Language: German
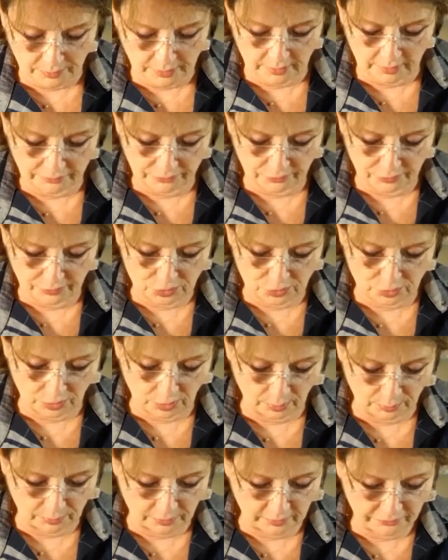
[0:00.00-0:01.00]
meiner
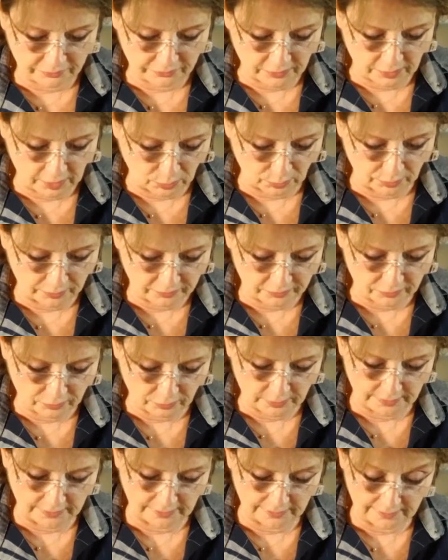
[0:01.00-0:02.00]
verstorbenen Frau ist
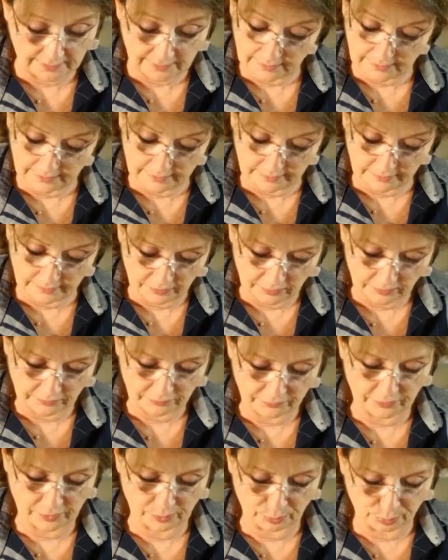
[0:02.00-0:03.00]
noch ein kleines,
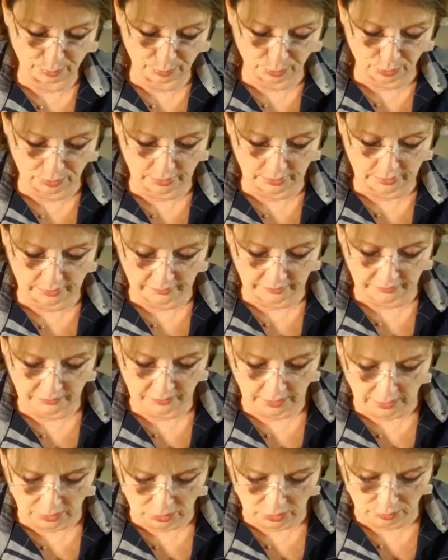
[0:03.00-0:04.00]
verbuttetes
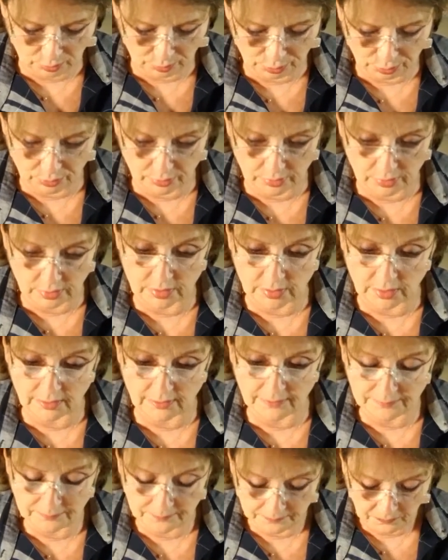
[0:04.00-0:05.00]
Aschenpuddel
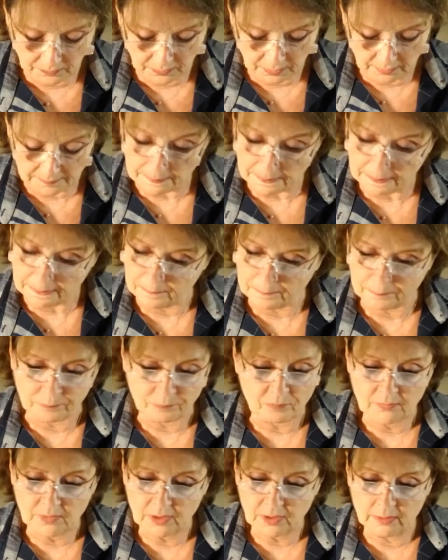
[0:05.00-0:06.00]
da.
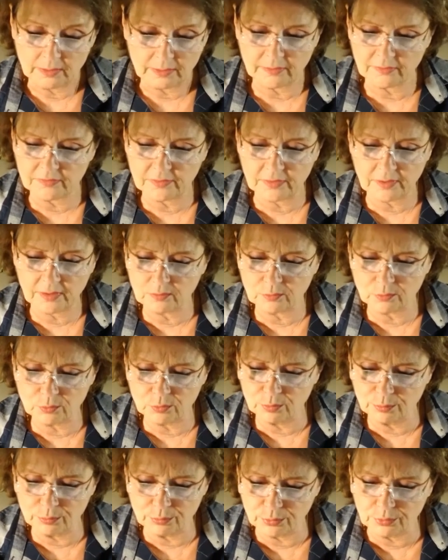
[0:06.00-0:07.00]
Das kann
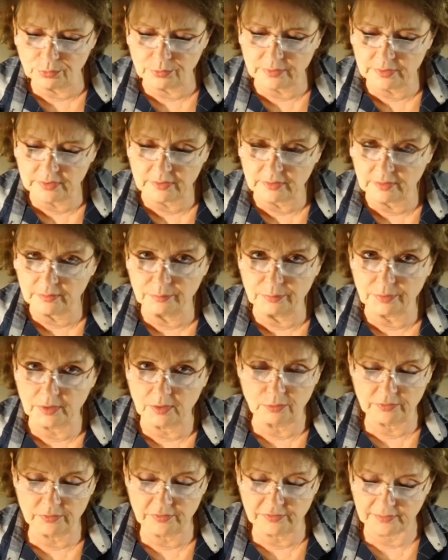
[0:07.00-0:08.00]
unmöglich die
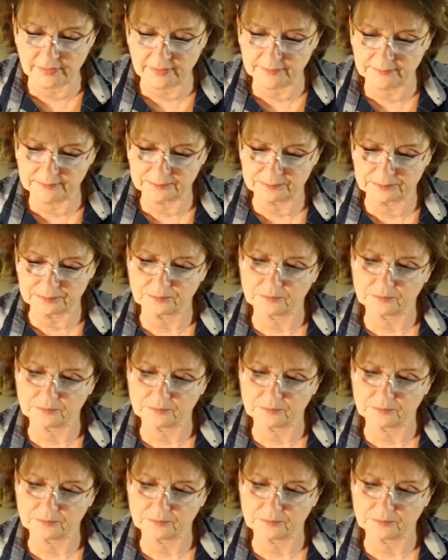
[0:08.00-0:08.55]
Braut sein.